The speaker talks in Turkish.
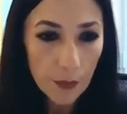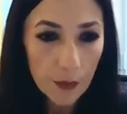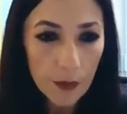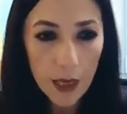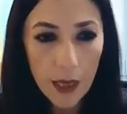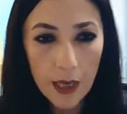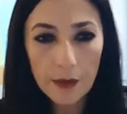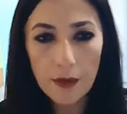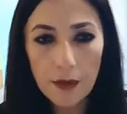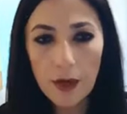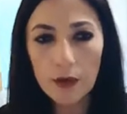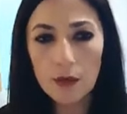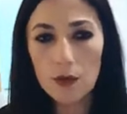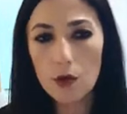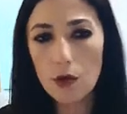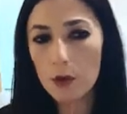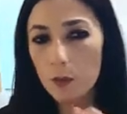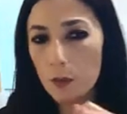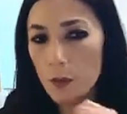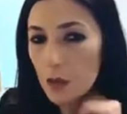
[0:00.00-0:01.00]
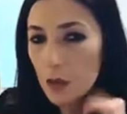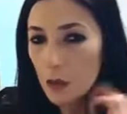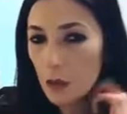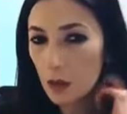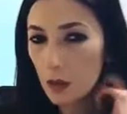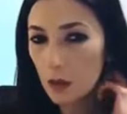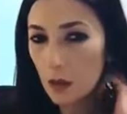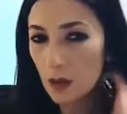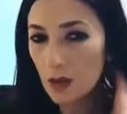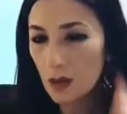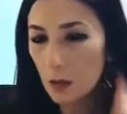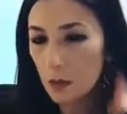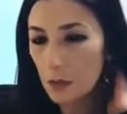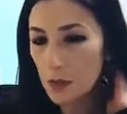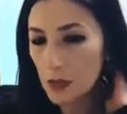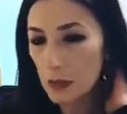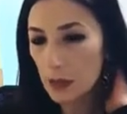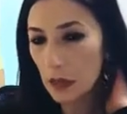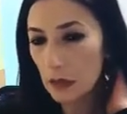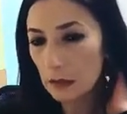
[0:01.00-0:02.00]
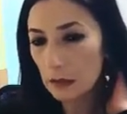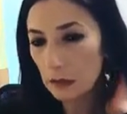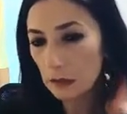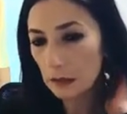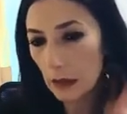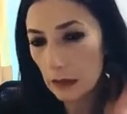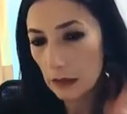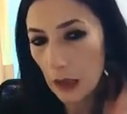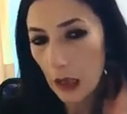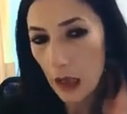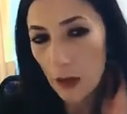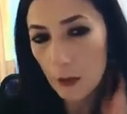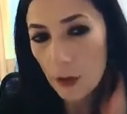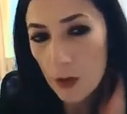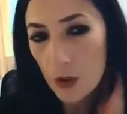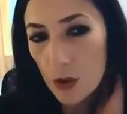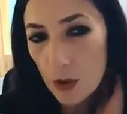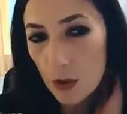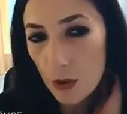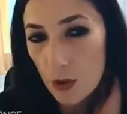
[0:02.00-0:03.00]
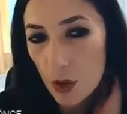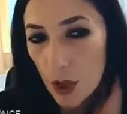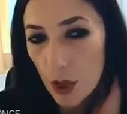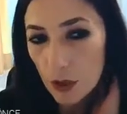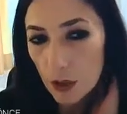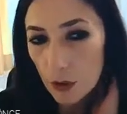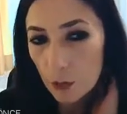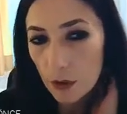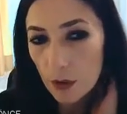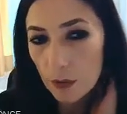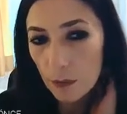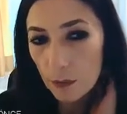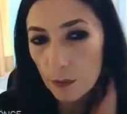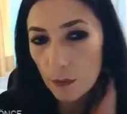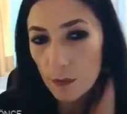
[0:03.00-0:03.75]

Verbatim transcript: Neye dayanacak? Bir kere akımımızın adından da anlaşılacağı gibi